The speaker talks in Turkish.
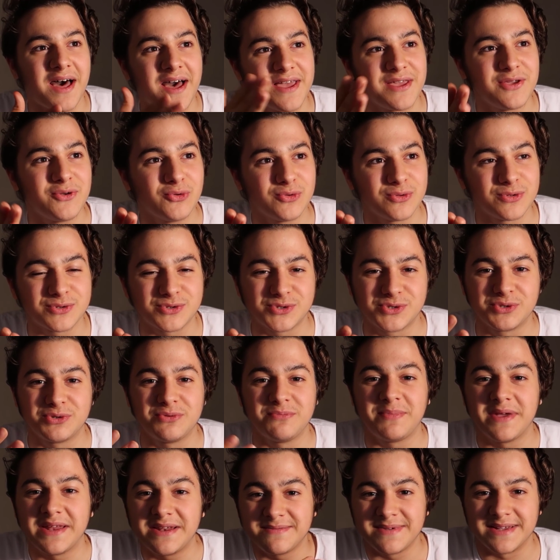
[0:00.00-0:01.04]
daha iyi olur
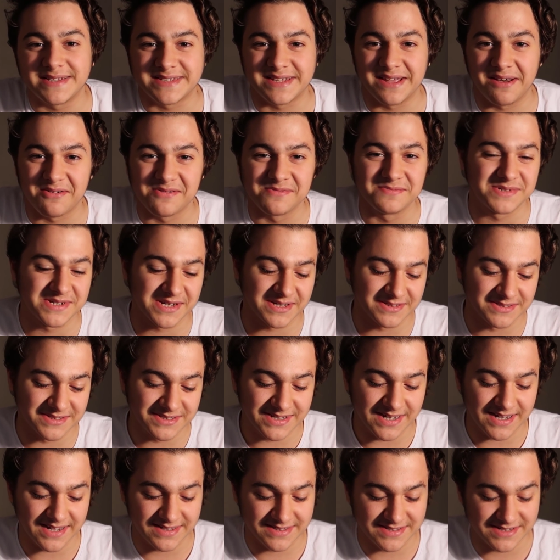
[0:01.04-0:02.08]
çünkü benim hesabım
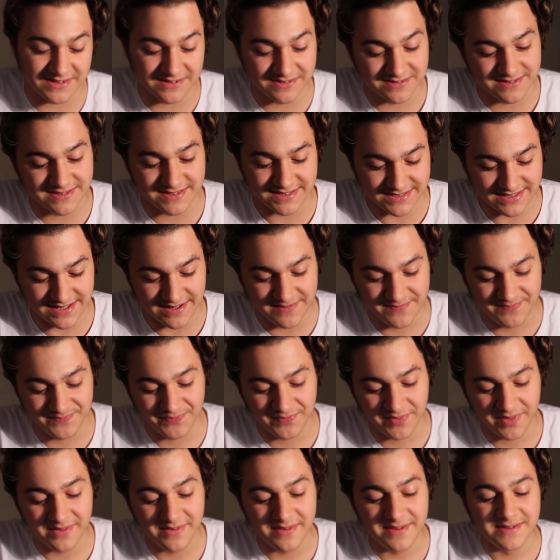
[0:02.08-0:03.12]
çalınacak çalınırsa.
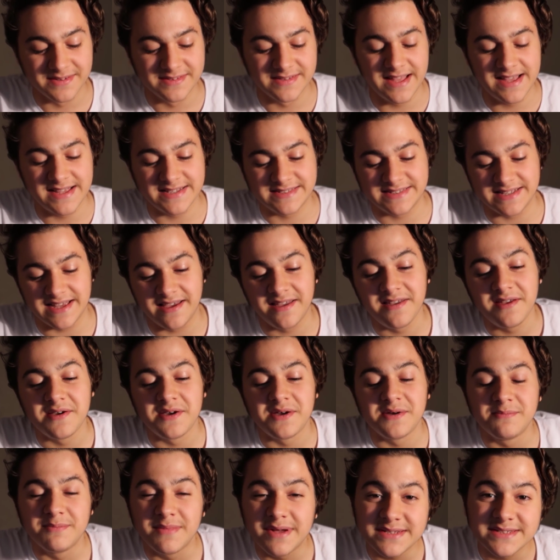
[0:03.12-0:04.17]
Neyse
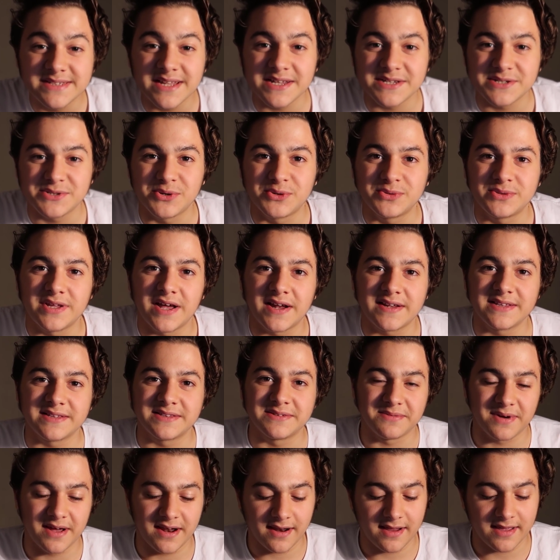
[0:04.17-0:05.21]
mesaj gönder
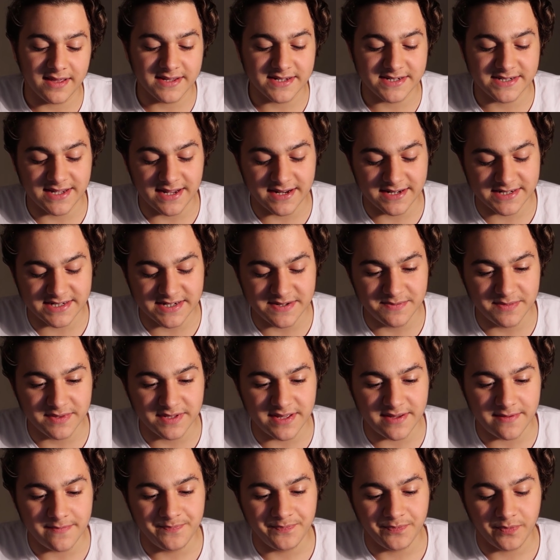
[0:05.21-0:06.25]
dedim arkadaşlar.
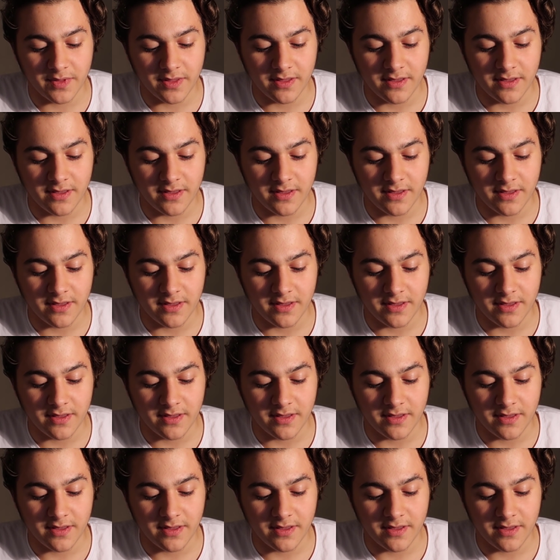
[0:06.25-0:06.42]
Şimdi